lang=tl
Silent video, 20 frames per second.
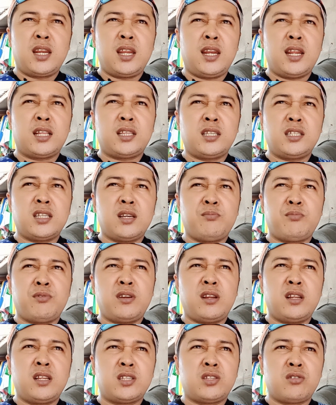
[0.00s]
Hindi natin siya
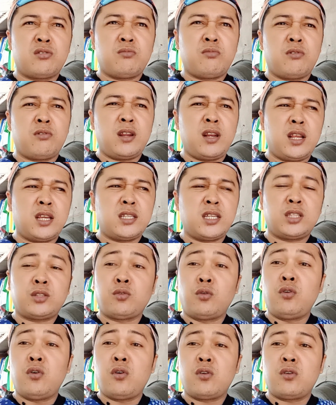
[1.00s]
pwedeng disturbuhin kasi
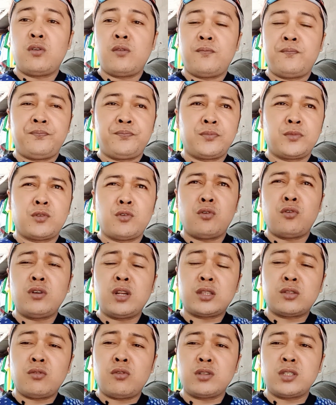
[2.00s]
tulog.
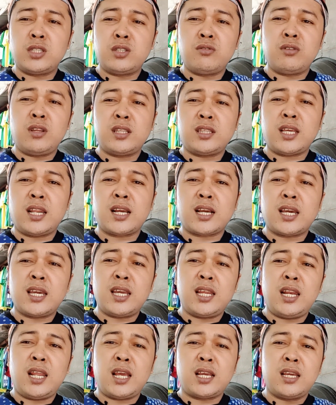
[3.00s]
Tulog na tulog si Donita
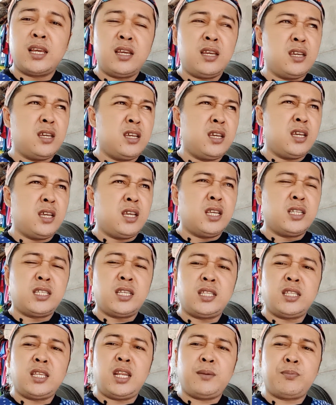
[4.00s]
nakahilik.
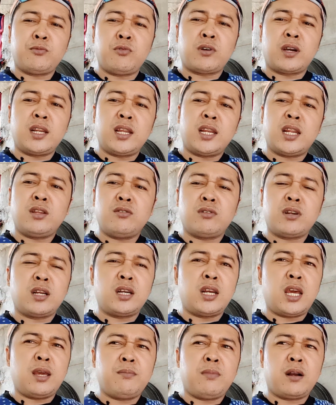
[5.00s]
Sinilip ko kanina yung
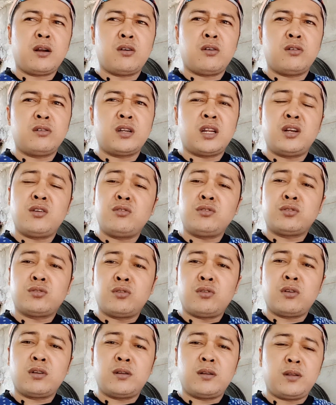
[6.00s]
nag-live ako, nandun
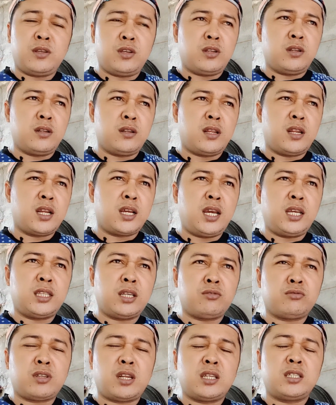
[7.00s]
tulog.
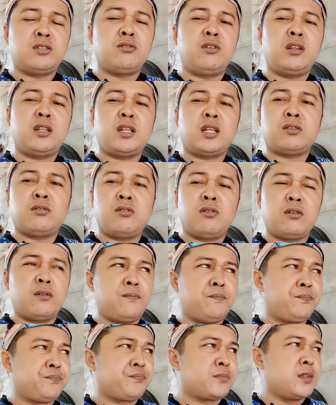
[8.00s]
Nakita ko talaga si Dunita tulog.
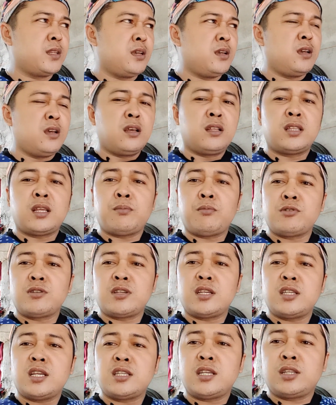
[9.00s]

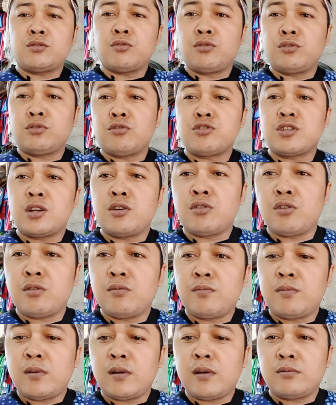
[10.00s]
Tapos nandyan si Tonton sa
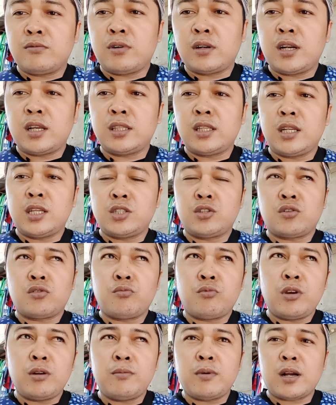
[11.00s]
loob. Huwag natin
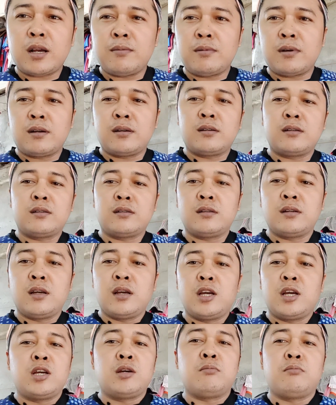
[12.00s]
disturbuhin baka mag
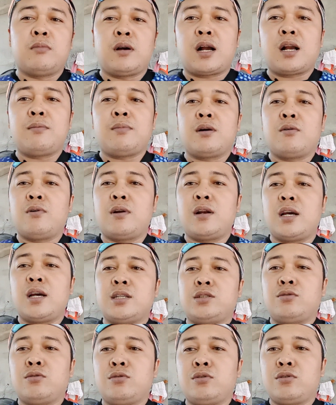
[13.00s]
baka magwala
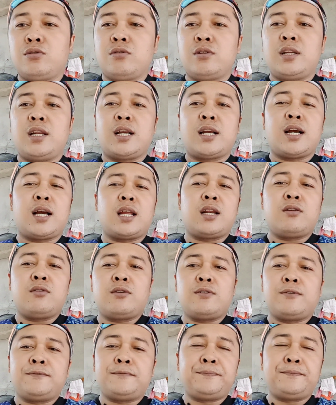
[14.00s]
si Tonton,
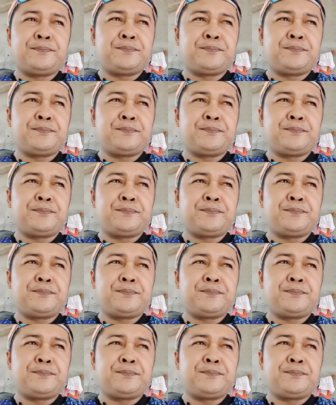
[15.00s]
delikado.